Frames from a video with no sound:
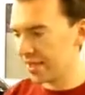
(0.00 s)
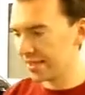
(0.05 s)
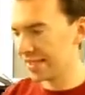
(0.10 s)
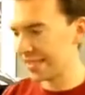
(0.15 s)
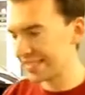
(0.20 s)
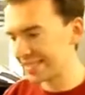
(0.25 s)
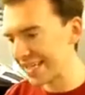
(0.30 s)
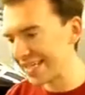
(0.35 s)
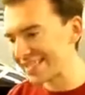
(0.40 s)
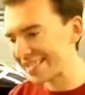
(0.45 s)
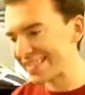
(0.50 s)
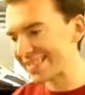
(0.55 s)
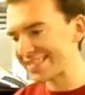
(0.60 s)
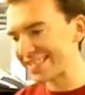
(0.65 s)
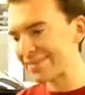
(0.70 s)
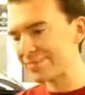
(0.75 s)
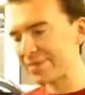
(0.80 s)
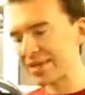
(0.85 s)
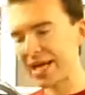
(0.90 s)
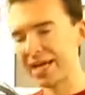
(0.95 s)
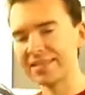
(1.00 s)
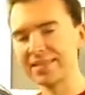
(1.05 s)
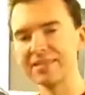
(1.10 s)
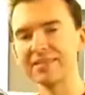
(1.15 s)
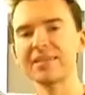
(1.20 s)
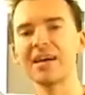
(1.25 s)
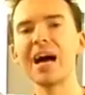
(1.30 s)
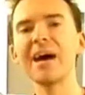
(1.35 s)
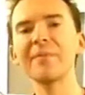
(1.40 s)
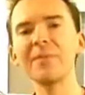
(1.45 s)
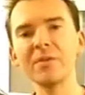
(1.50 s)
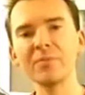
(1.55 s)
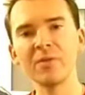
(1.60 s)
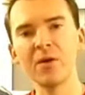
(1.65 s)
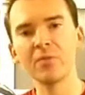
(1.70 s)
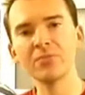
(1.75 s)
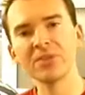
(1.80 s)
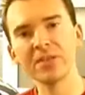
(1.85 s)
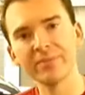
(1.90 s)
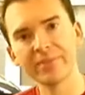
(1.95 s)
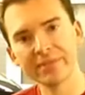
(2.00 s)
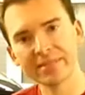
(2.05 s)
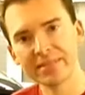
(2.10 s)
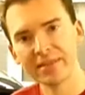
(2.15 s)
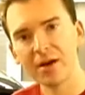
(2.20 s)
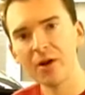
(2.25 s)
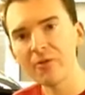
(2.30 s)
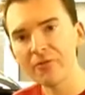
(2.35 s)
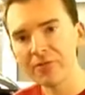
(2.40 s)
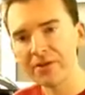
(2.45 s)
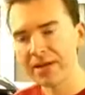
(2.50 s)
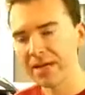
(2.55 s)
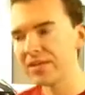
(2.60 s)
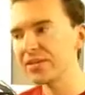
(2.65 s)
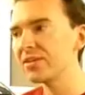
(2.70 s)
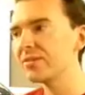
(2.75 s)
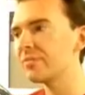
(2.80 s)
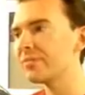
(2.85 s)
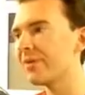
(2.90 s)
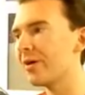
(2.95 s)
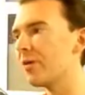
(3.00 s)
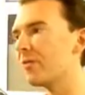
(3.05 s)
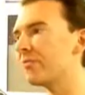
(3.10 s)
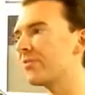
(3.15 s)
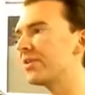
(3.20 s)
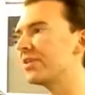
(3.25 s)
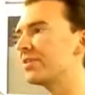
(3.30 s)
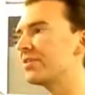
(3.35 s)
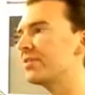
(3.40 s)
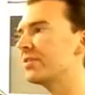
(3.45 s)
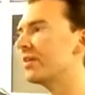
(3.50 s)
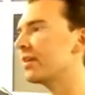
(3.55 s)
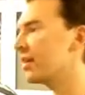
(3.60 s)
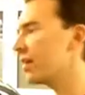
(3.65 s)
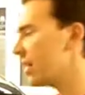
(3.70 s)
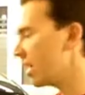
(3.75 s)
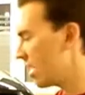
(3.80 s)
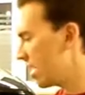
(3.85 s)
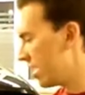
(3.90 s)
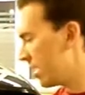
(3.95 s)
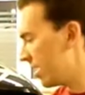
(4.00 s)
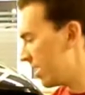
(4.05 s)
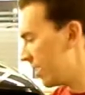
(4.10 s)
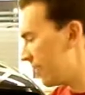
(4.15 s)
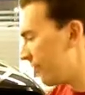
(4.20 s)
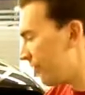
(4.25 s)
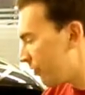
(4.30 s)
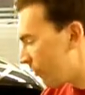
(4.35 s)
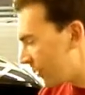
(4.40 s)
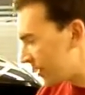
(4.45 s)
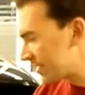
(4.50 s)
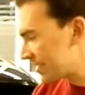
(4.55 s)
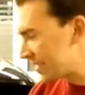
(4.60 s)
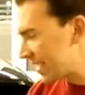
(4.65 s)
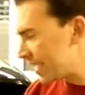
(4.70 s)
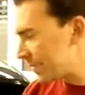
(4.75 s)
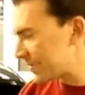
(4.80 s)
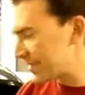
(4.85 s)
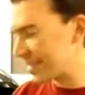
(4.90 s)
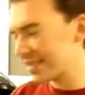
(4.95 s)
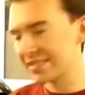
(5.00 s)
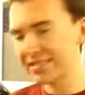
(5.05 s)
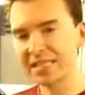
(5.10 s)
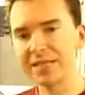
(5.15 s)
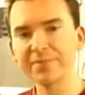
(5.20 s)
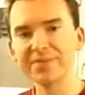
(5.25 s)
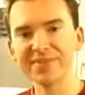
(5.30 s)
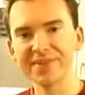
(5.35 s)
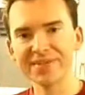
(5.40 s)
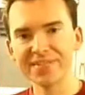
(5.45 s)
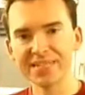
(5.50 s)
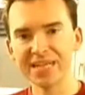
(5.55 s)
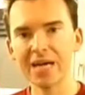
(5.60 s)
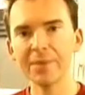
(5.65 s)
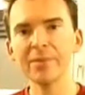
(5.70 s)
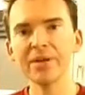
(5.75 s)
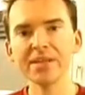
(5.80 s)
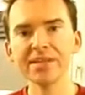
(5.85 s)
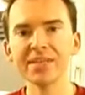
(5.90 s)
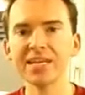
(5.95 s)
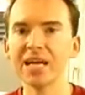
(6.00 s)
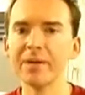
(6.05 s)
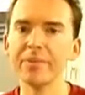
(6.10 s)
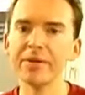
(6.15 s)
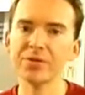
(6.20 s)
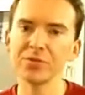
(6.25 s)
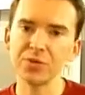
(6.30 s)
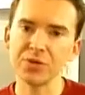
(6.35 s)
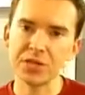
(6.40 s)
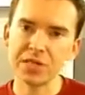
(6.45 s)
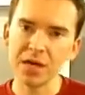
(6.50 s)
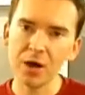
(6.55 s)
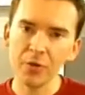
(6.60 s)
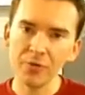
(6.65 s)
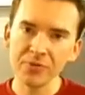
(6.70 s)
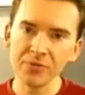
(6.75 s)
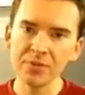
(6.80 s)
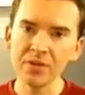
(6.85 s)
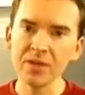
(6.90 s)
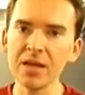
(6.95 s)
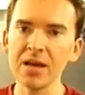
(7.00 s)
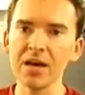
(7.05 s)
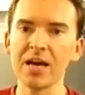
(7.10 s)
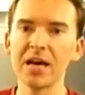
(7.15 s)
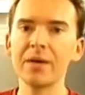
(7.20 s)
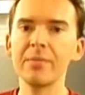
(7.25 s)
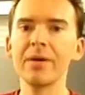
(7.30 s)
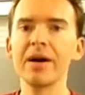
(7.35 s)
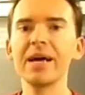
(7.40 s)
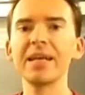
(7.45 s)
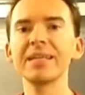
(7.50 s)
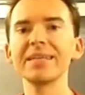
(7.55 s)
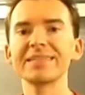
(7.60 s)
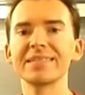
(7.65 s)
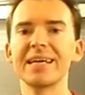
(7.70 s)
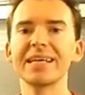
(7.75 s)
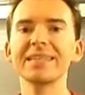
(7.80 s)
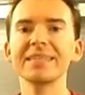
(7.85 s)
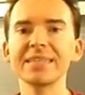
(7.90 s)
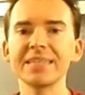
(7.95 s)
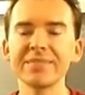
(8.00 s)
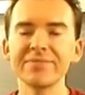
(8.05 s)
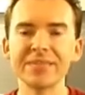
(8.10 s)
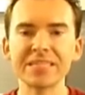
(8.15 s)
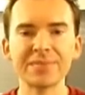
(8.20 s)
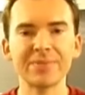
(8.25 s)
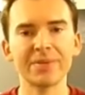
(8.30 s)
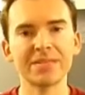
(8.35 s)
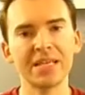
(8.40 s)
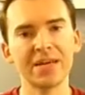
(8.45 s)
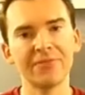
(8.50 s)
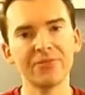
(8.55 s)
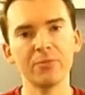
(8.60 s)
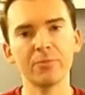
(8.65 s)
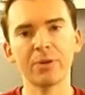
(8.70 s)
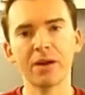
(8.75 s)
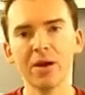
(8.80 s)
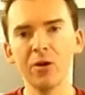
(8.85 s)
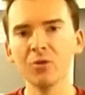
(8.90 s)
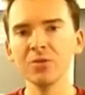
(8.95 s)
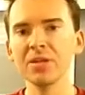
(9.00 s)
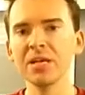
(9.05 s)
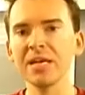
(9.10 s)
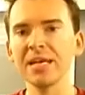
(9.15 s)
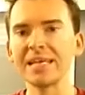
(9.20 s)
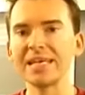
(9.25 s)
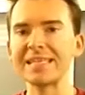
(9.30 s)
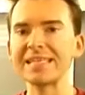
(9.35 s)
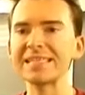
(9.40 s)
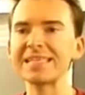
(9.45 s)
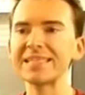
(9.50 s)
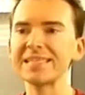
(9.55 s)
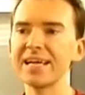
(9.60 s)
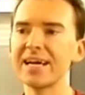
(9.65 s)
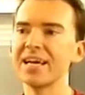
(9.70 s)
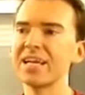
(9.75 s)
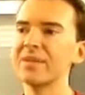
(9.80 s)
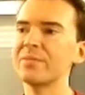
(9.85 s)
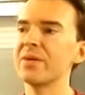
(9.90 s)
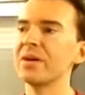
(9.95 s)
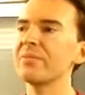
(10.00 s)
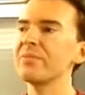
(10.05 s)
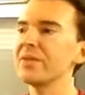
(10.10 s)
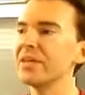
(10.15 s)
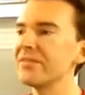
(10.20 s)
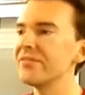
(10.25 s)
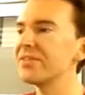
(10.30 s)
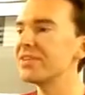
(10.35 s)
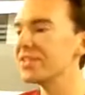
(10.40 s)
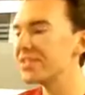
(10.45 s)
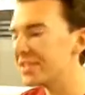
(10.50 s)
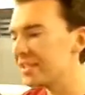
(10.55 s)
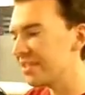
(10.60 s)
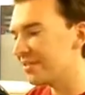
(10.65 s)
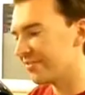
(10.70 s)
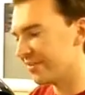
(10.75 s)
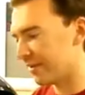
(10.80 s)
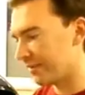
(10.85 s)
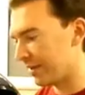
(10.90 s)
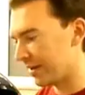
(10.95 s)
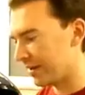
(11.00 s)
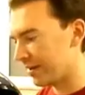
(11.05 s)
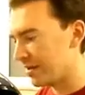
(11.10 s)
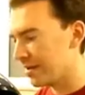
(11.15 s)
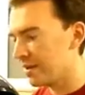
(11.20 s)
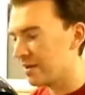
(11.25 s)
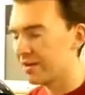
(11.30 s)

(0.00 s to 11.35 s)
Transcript: Das heißt, es gibt keinen Kabelbaum, den man kaufen kann, den bauen wir hier äh, vor Ort selbst. Es gibt zwar die Kamera, die kann man natürlich kaufen, aber alles andere, was man dafür braucht, ist leider bei BMW nicht lieferbar.